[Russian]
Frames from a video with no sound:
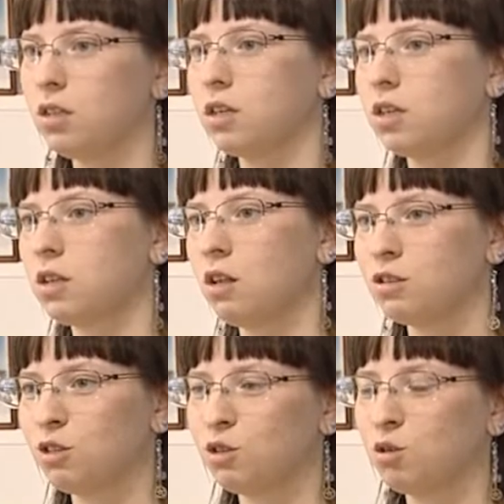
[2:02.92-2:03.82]
я отказалась
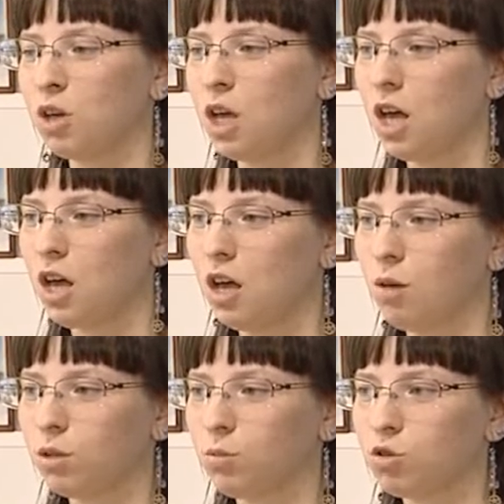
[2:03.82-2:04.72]
от нее.
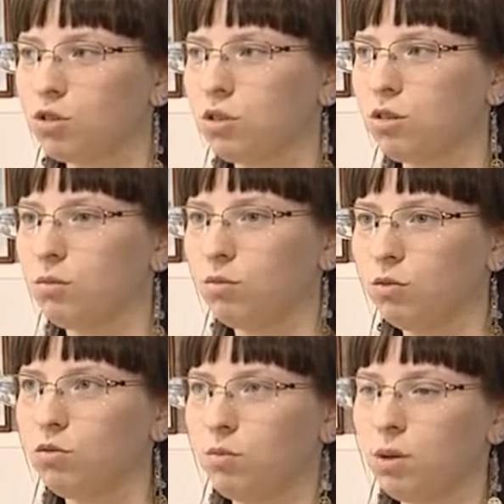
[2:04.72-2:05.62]
Потому что, ну,
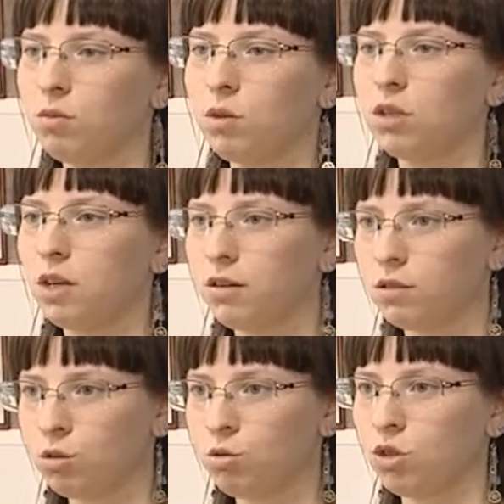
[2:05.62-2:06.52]
во-первых, мне не нравился
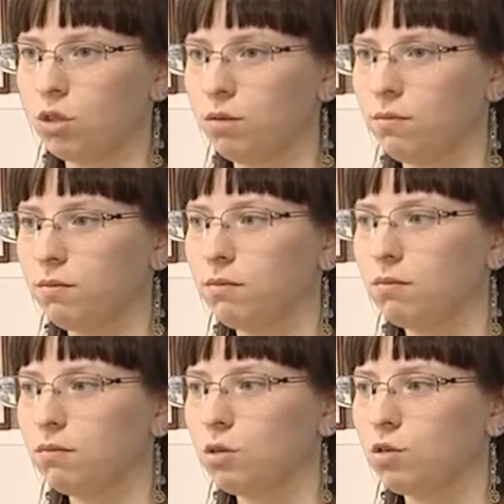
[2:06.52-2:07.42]
сюжет.
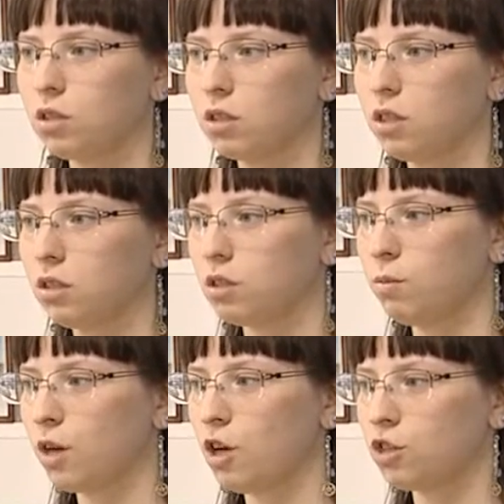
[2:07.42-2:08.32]
То есть, когда ты
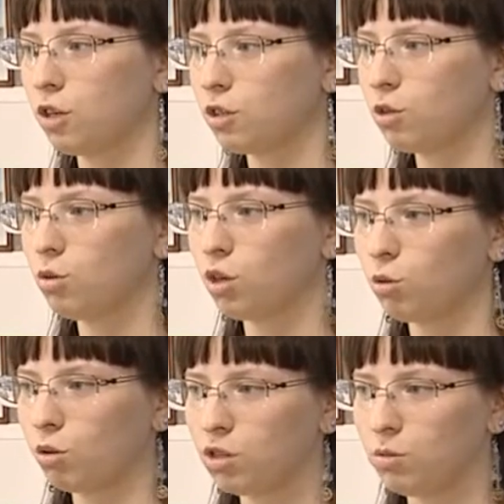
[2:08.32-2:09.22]
собираешь картинку,
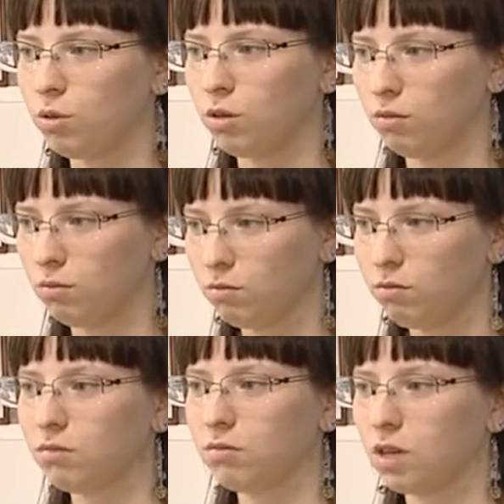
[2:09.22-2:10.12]
которая тебе
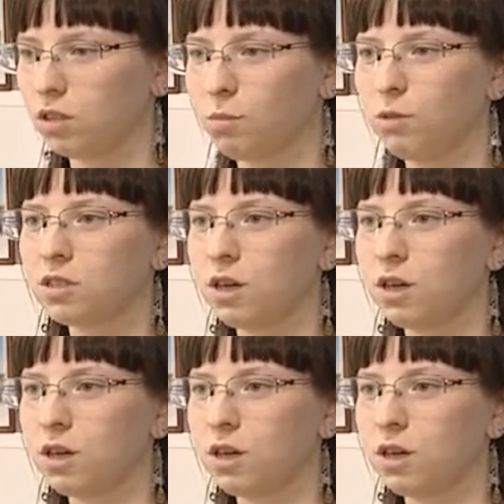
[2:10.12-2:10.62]
как-то близка